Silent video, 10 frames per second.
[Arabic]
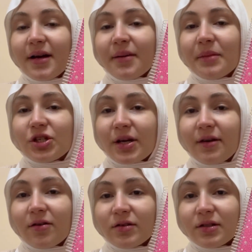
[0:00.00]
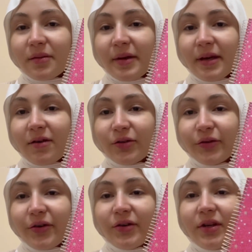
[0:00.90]
مشاعر خاصة بيا
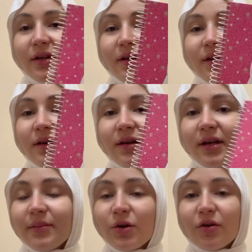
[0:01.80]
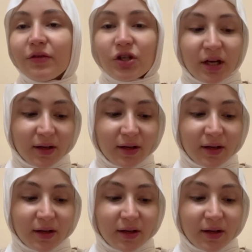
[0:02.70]
أكتر آه، هي ما فيهاش أي